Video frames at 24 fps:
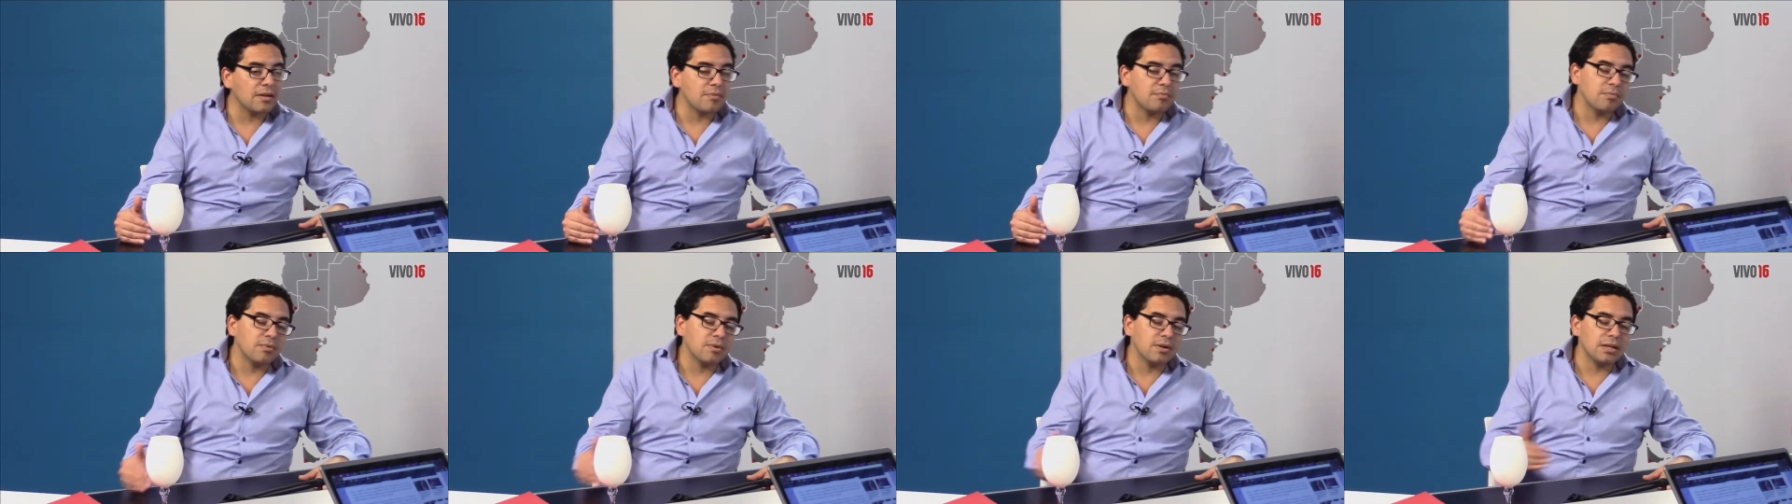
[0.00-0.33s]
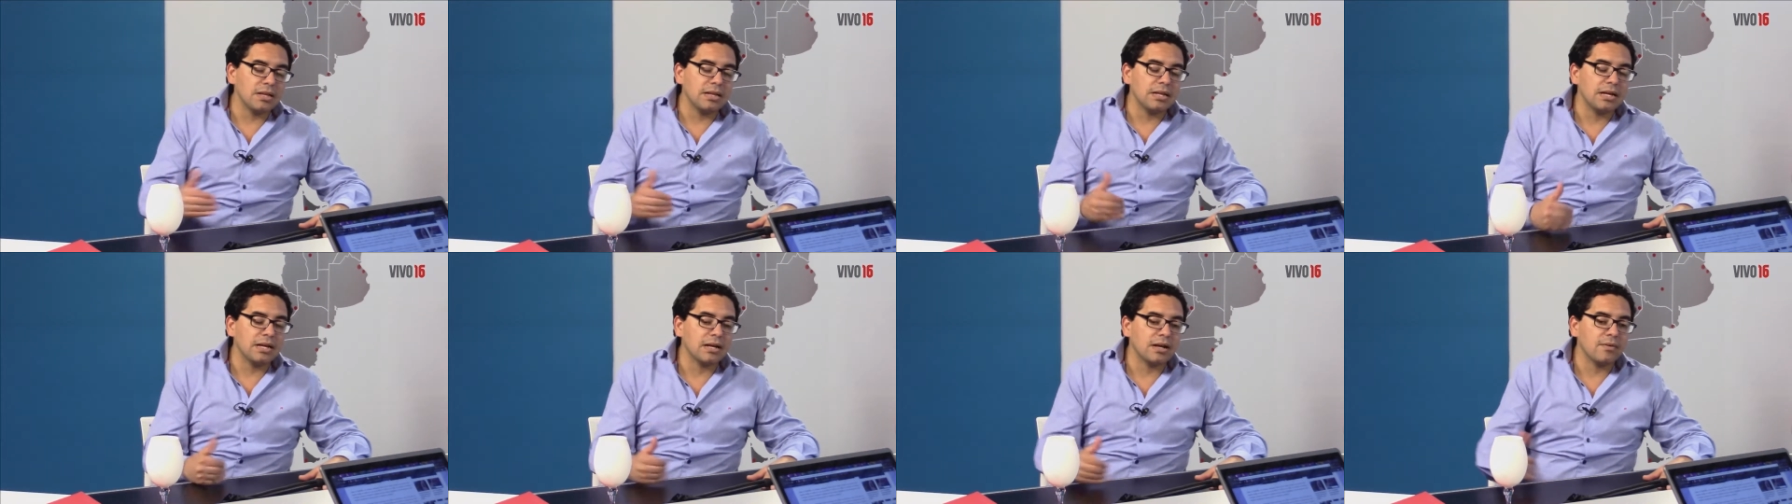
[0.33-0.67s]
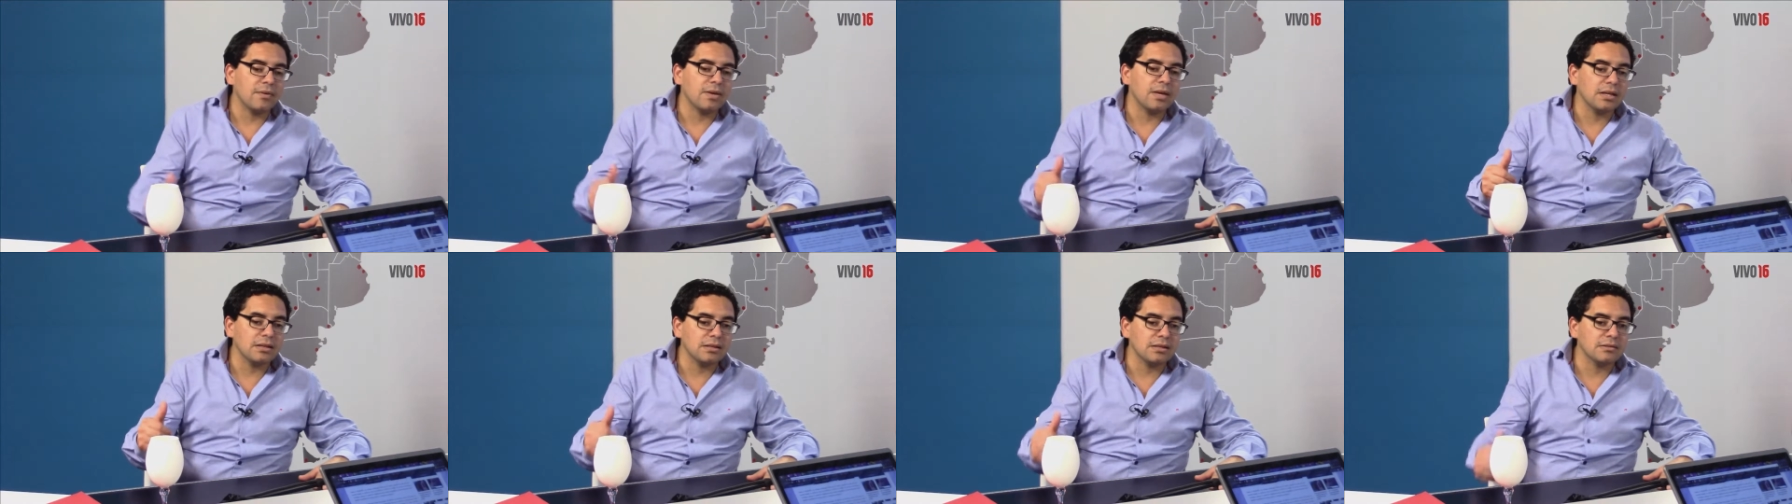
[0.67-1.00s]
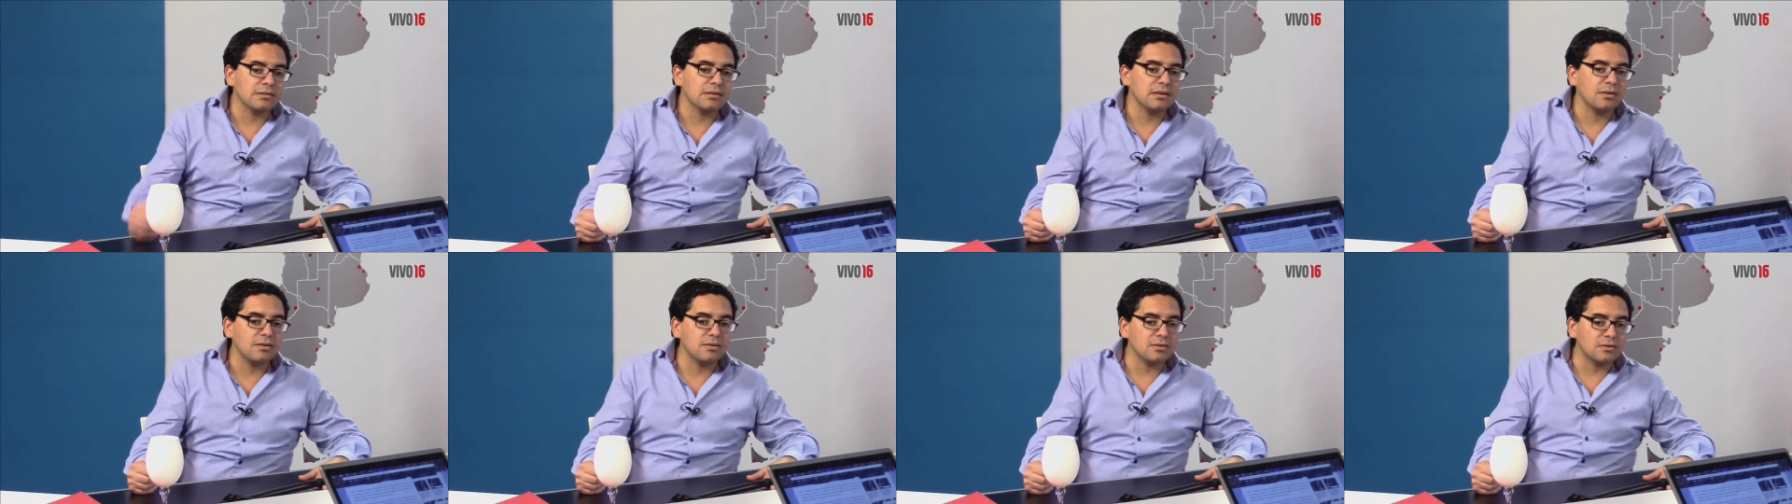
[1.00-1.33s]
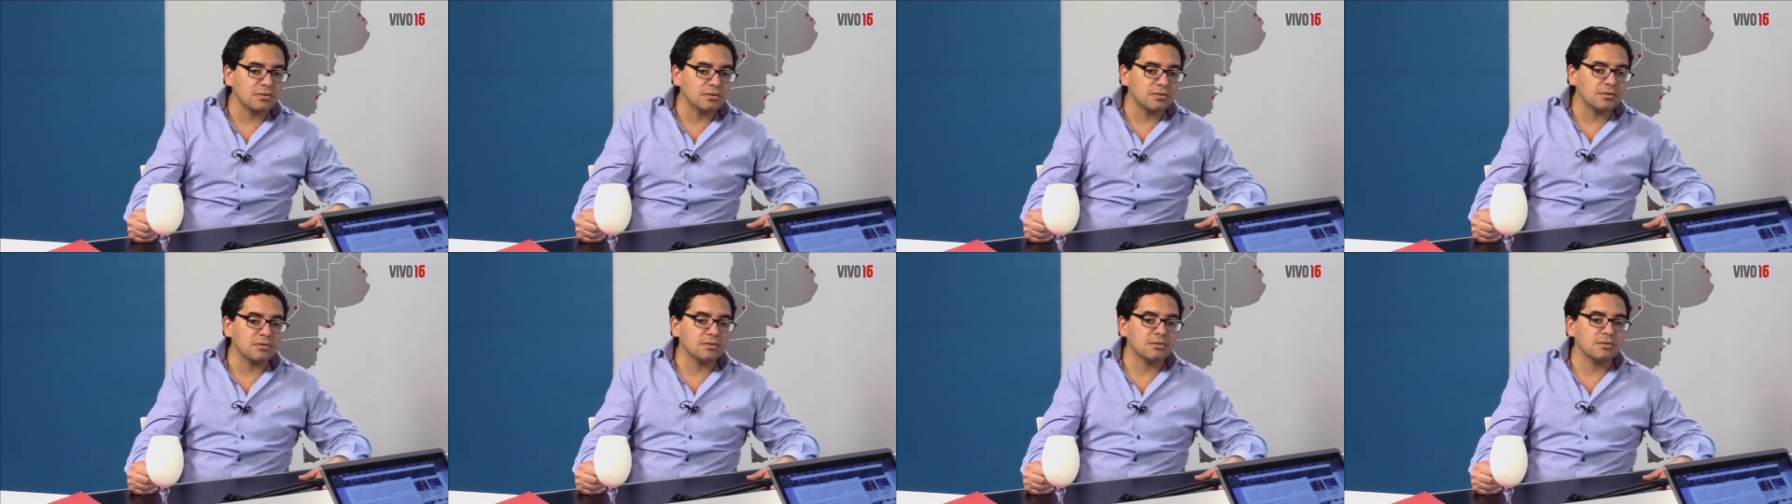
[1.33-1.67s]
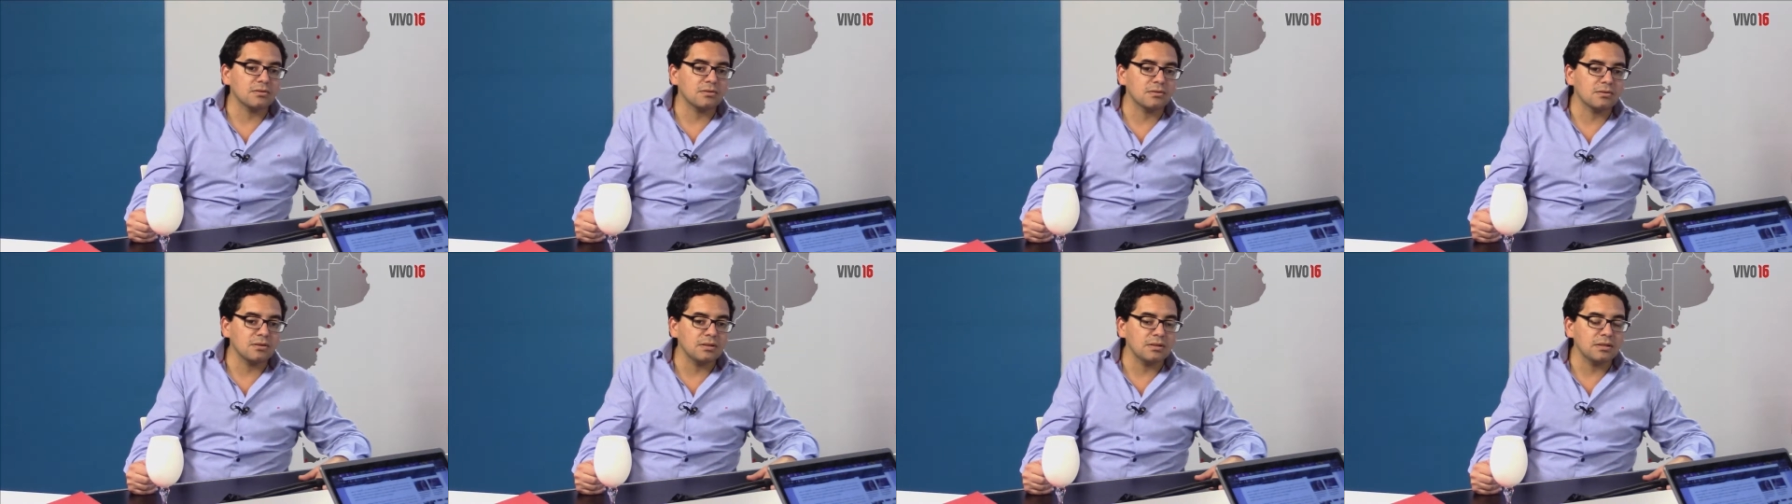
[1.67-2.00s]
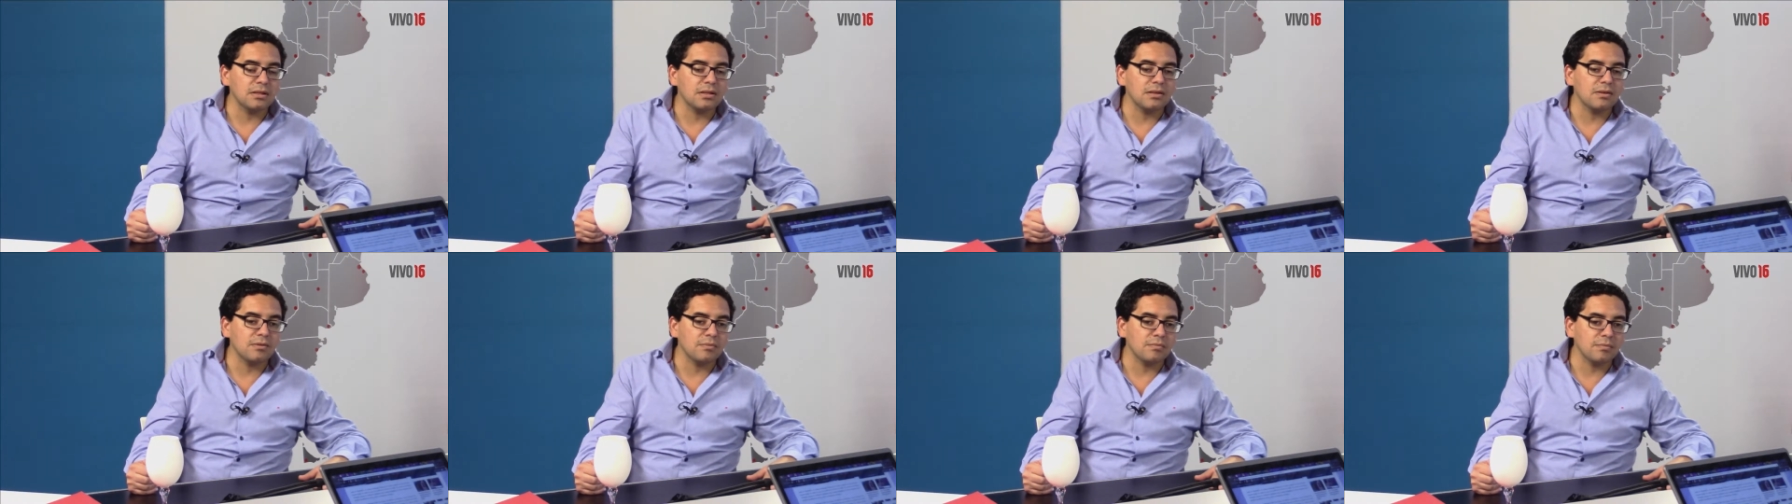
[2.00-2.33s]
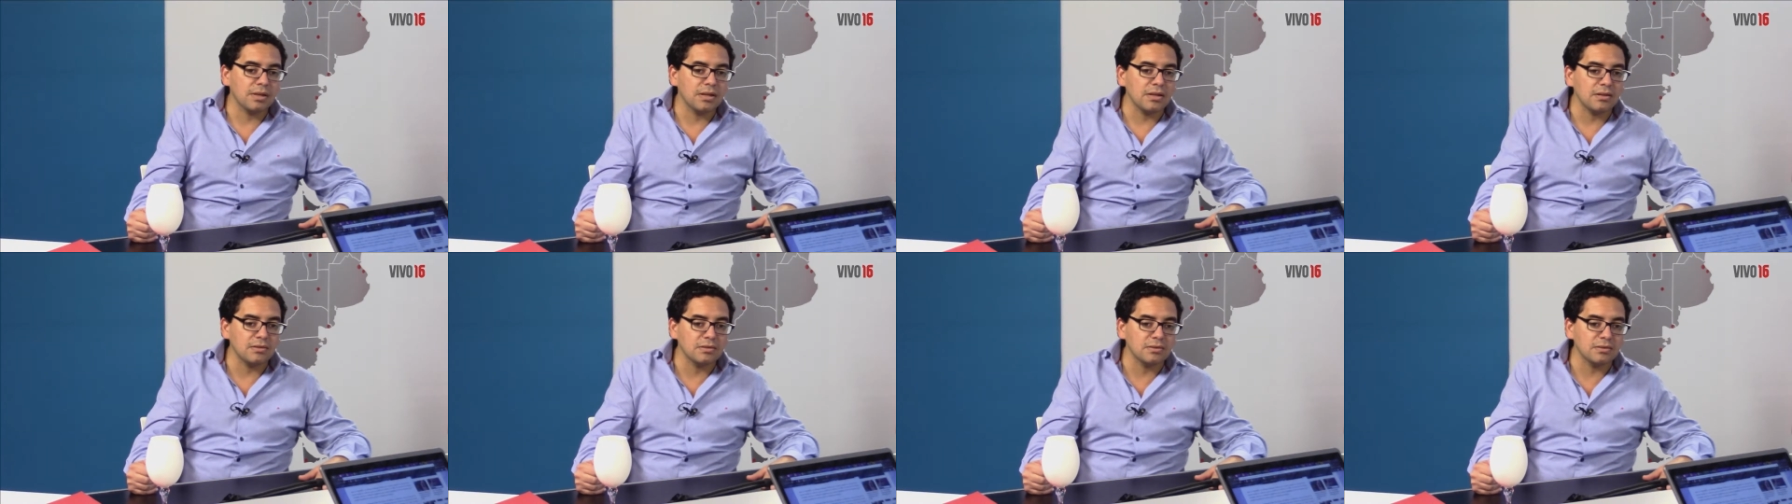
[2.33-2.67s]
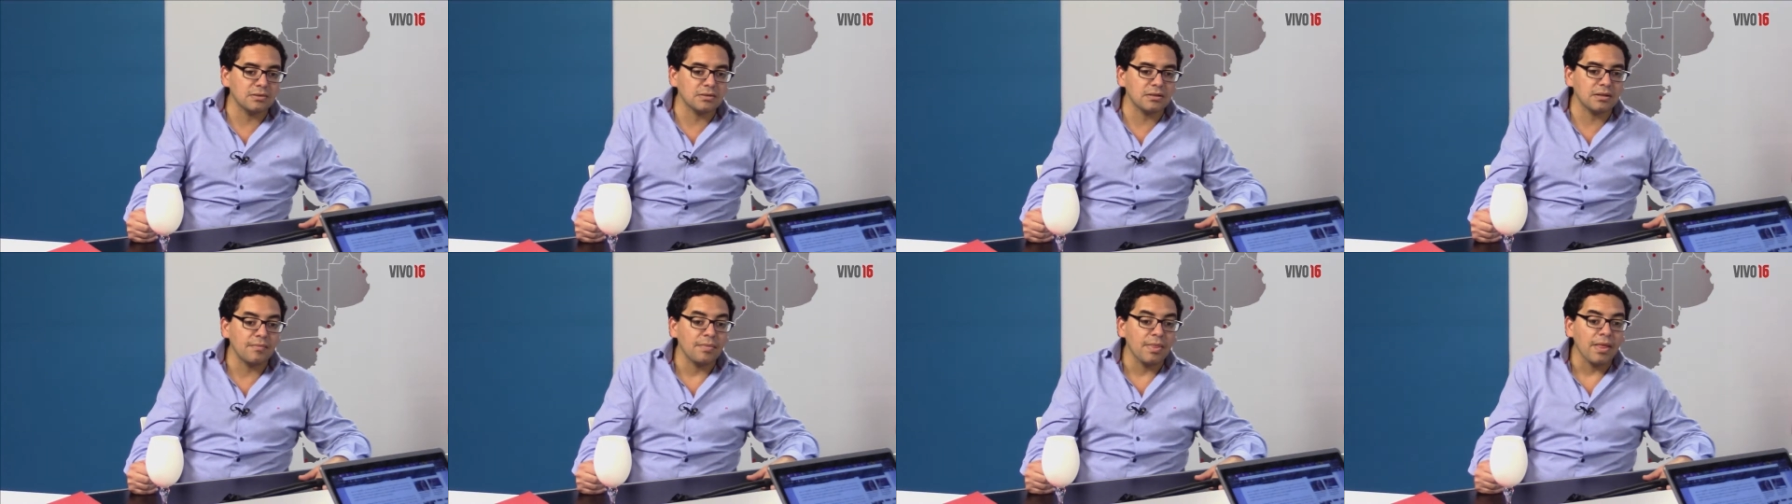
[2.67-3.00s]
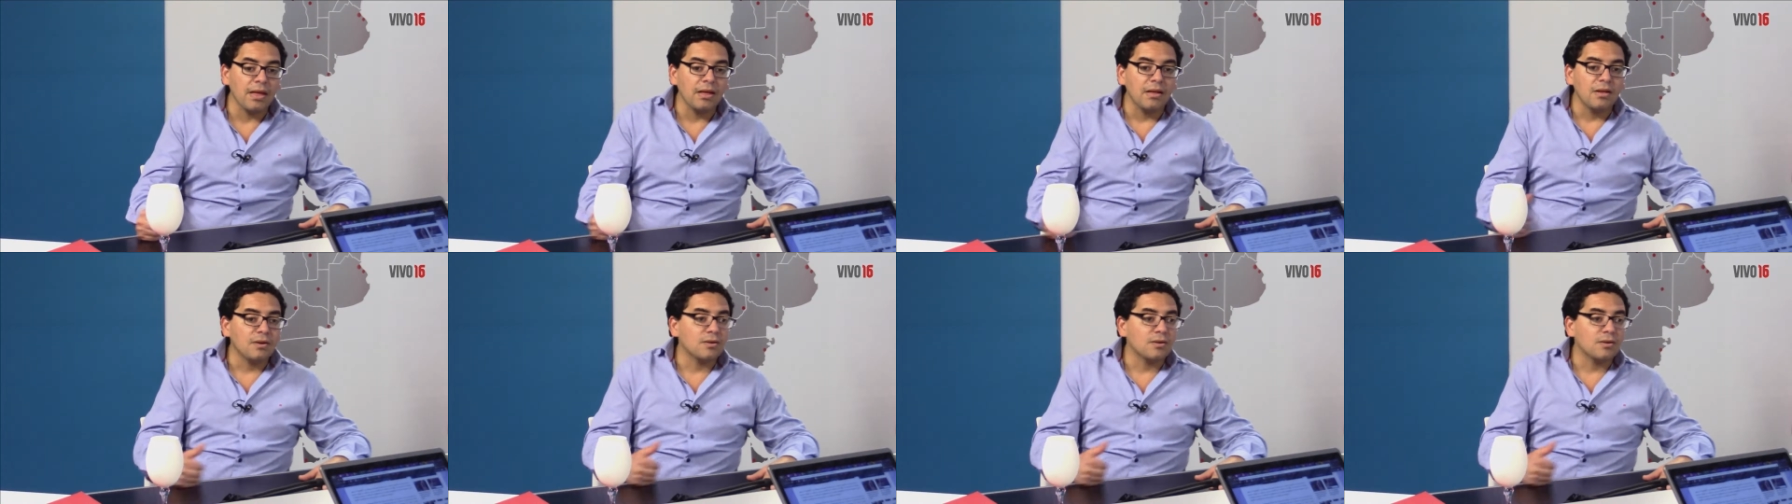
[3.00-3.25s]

después de la que había iniciado con nosotros en el 2011,